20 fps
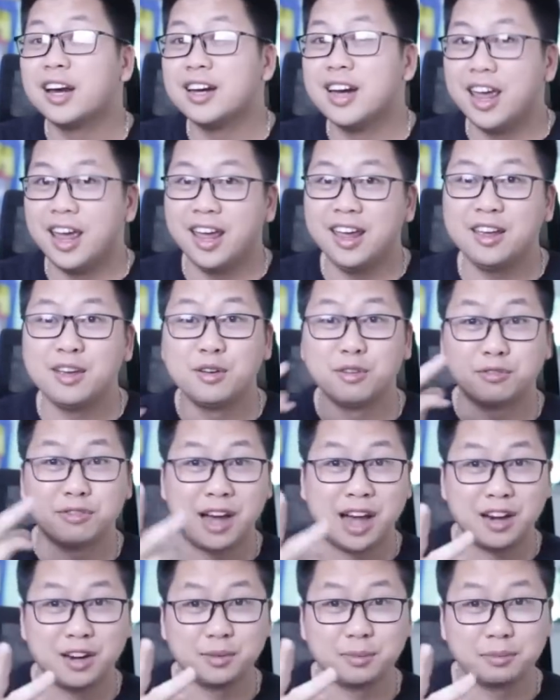để
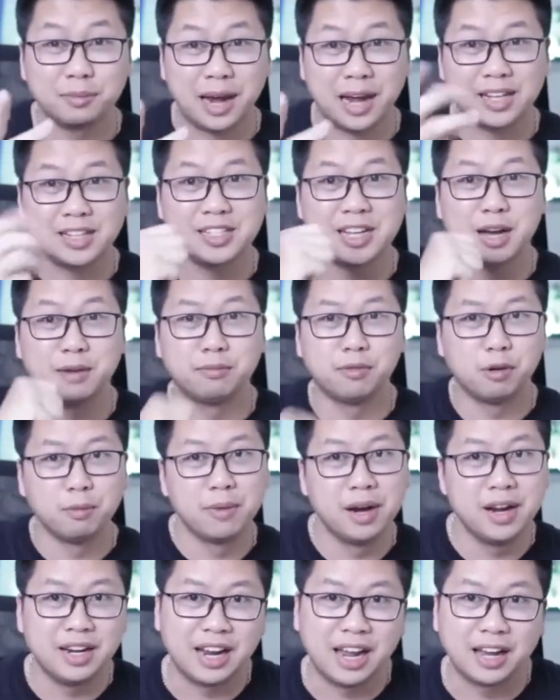phá được ba sàn mẫu
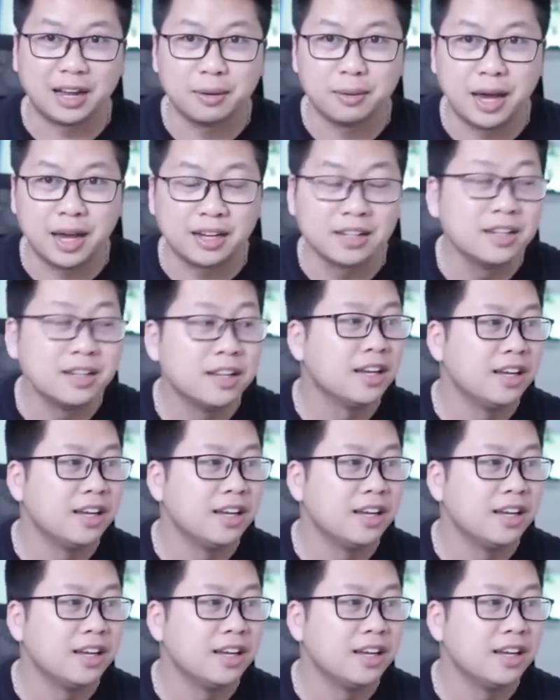bầy này các bạn.